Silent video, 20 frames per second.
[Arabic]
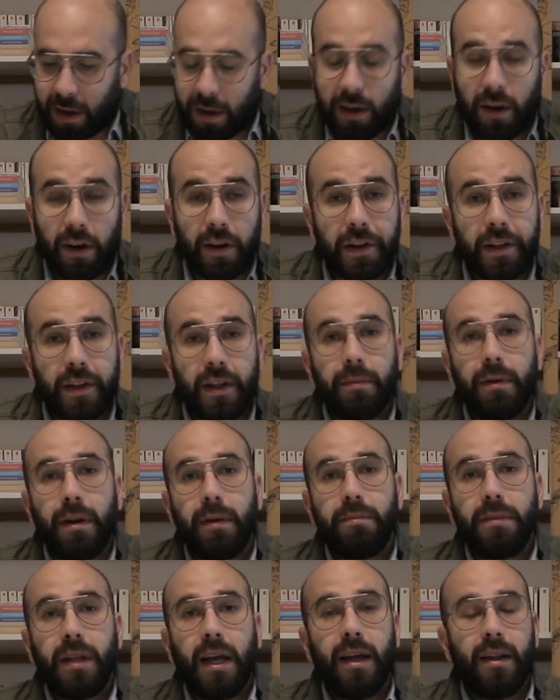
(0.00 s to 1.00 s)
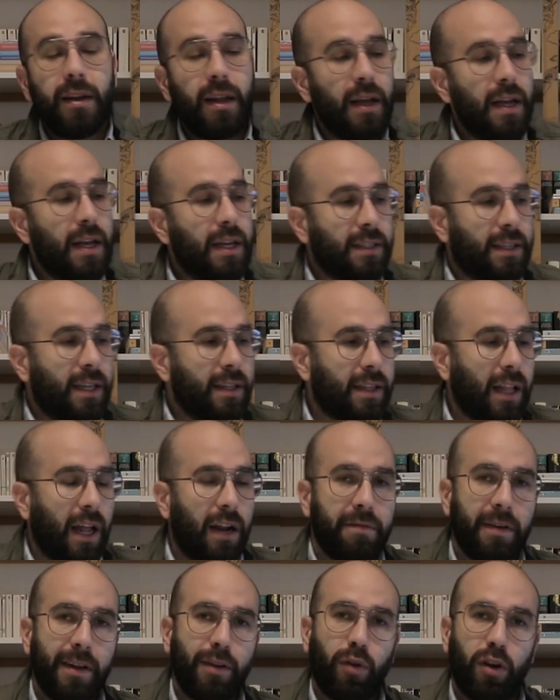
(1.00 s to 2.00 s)
العقارية بلبنان سنة
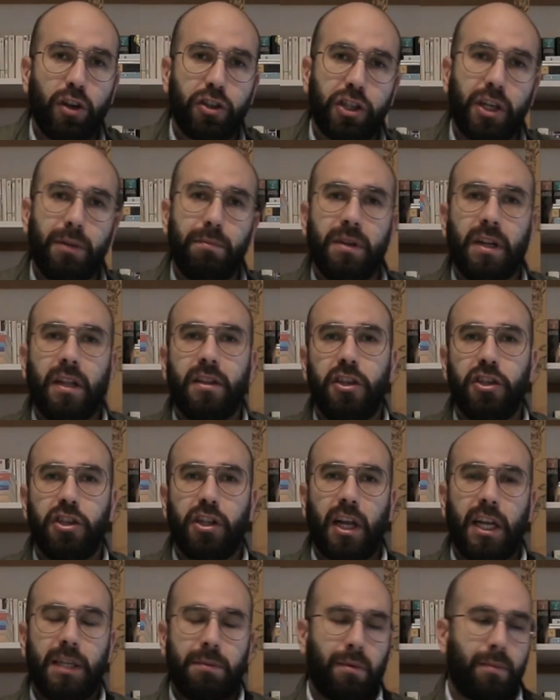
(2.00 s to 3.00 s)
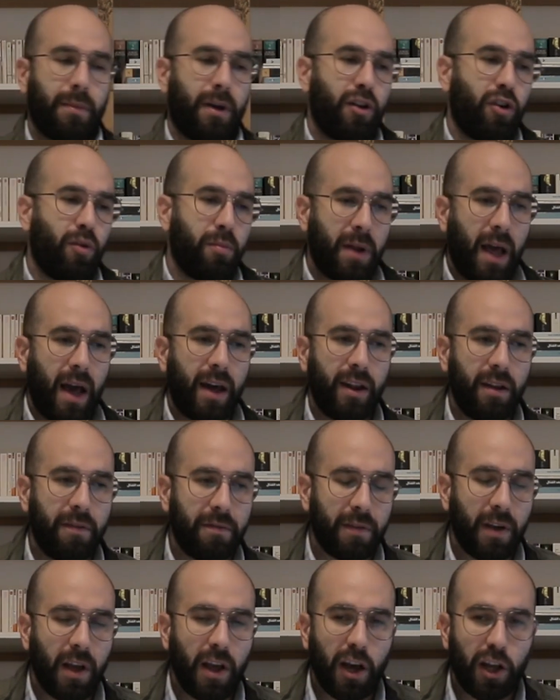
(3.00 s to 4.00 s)
2020 بنتيجة الأزمة مع أنه
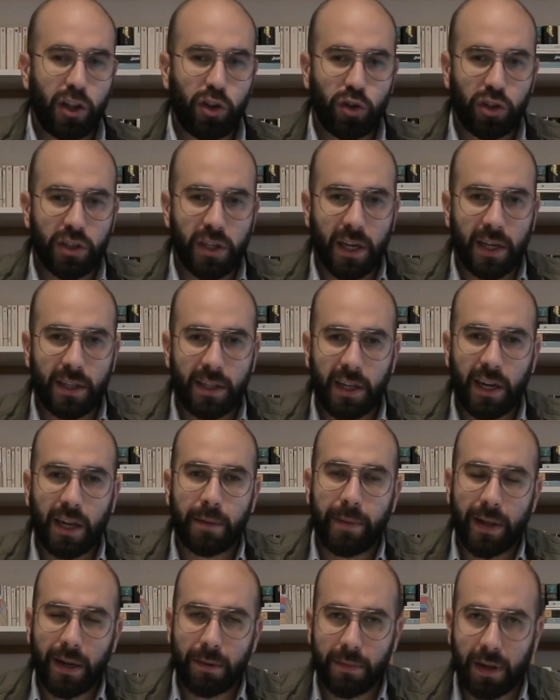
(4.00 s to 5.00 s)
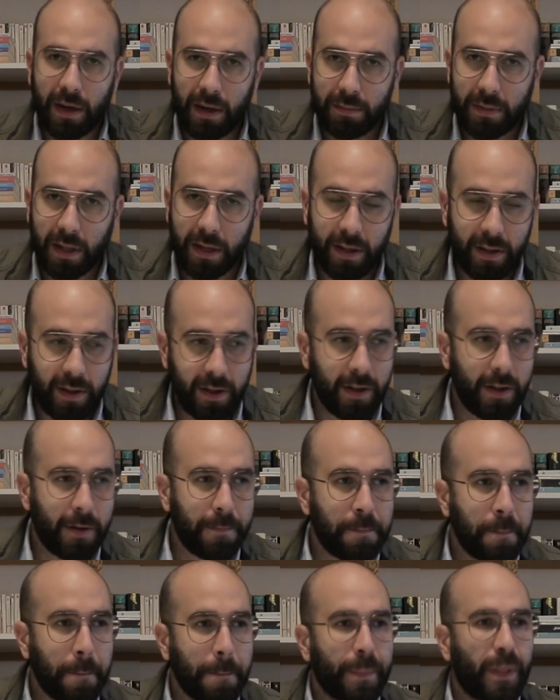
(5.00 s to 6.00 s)
بنعرف أنه جزء كتير كبير من اللبنانيين
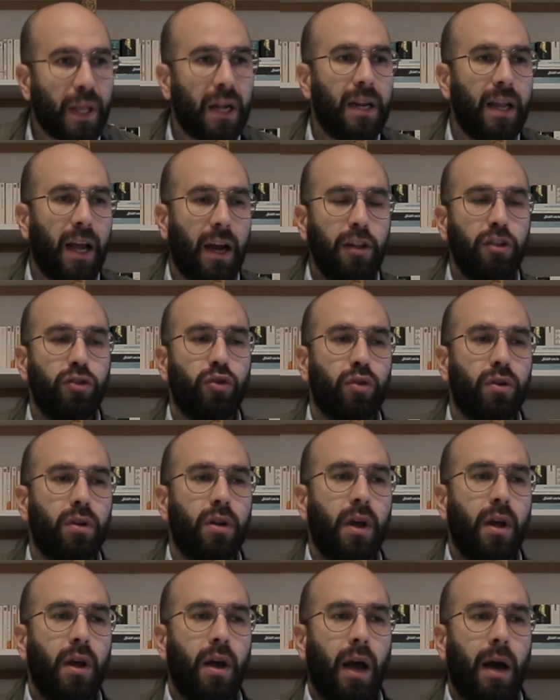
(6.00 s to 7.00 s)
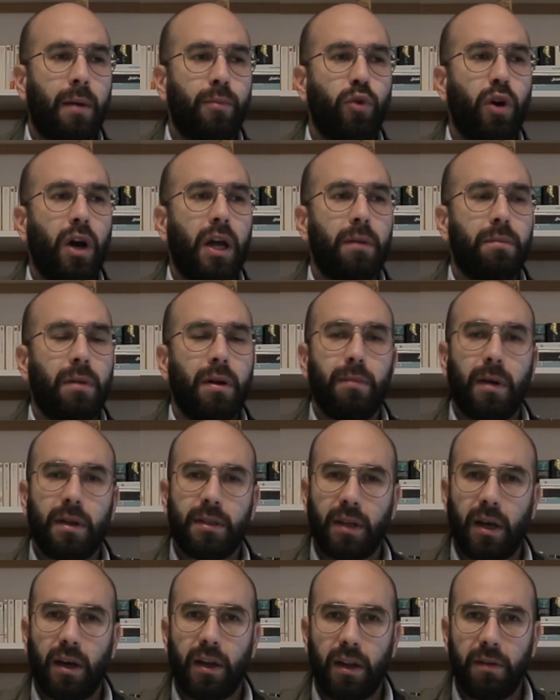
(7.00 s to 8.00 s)
اللي عندهم اموال
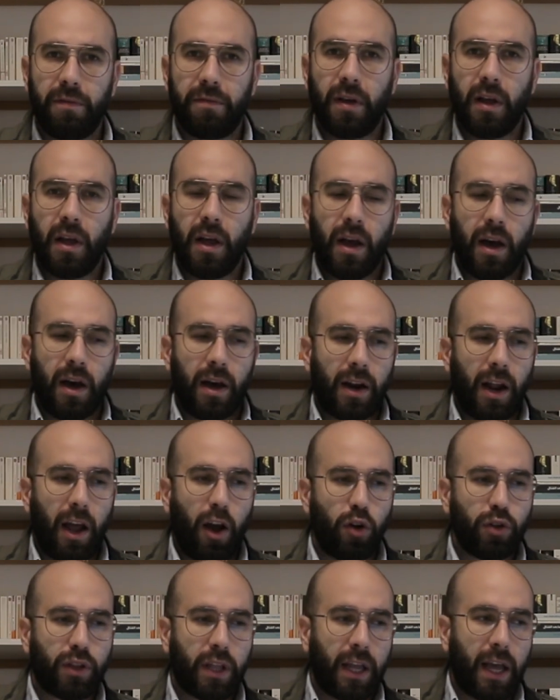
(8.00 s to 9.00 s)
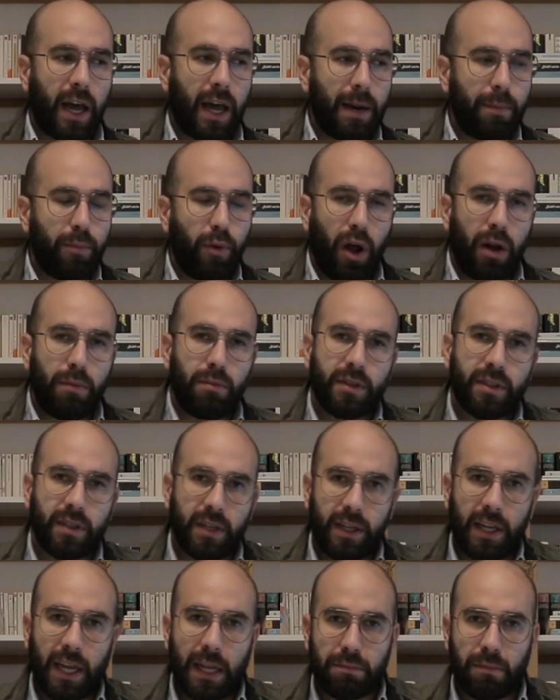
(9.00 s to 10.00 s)
بالمصارف راحوا تيهربوا
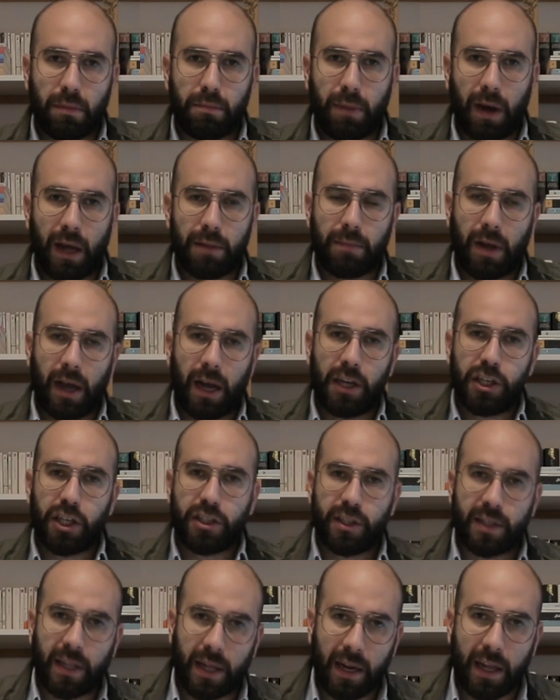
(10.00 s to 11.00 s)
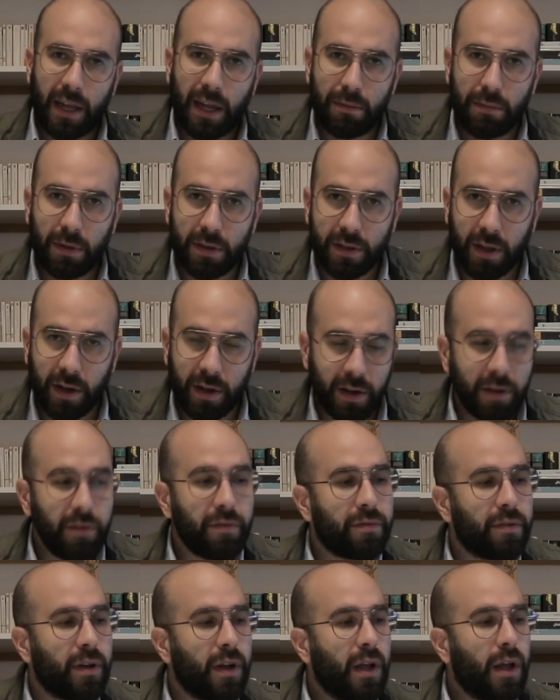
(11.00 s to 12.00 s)
هالمصريات من بعد ما حجزت عليها
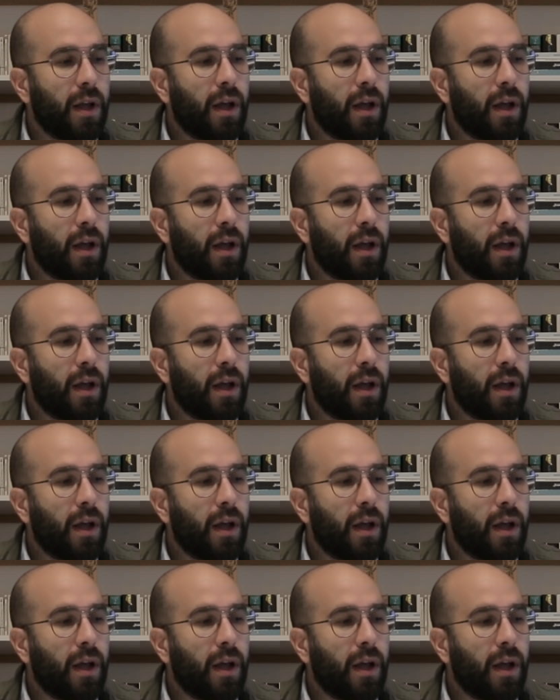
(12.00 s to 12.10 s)
المصاريف